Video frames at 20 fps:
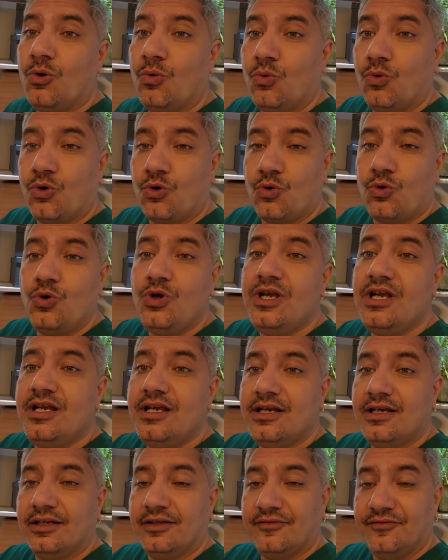
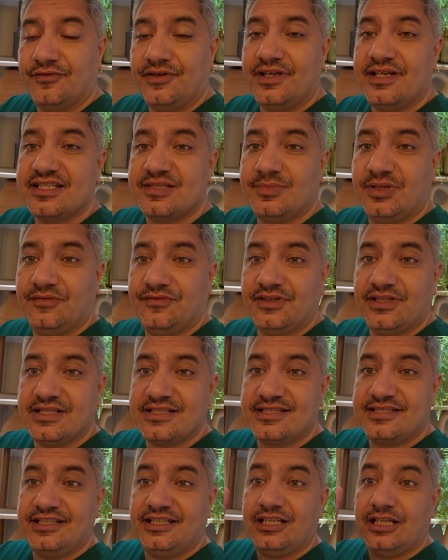وكل فيز من الفيز
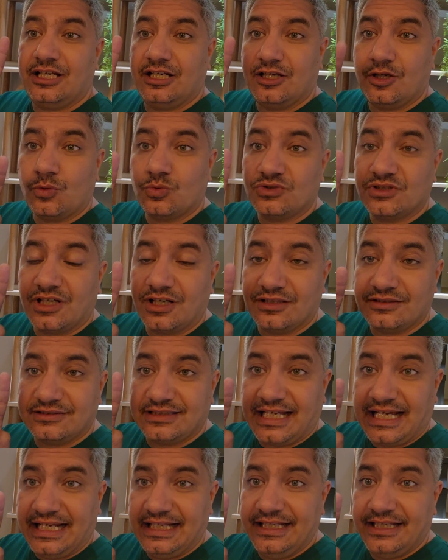دي لو ضغطت
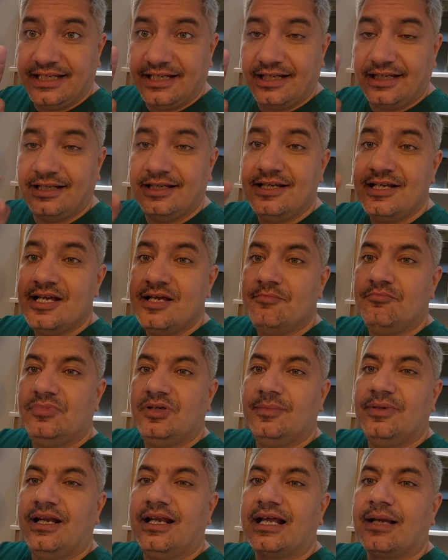عليها
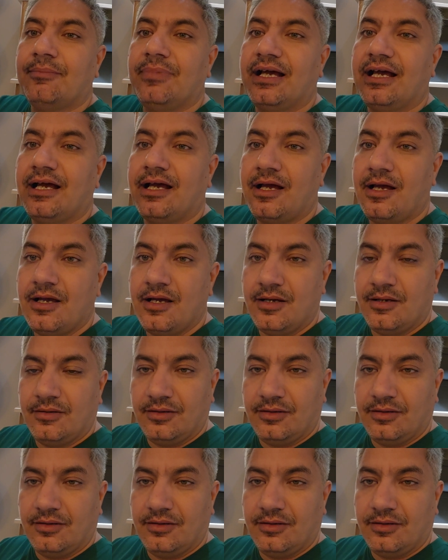بيبان لك بقى